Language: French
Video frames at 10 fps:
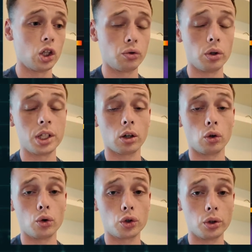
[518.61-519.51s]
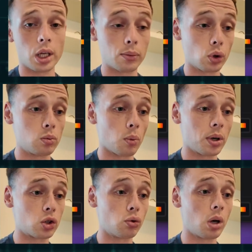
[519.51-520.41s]
Je voulais dire que le jeu n'est absolument
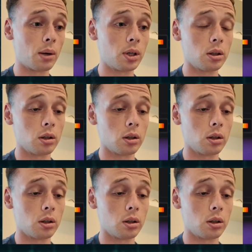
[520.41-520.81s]
pas jouable.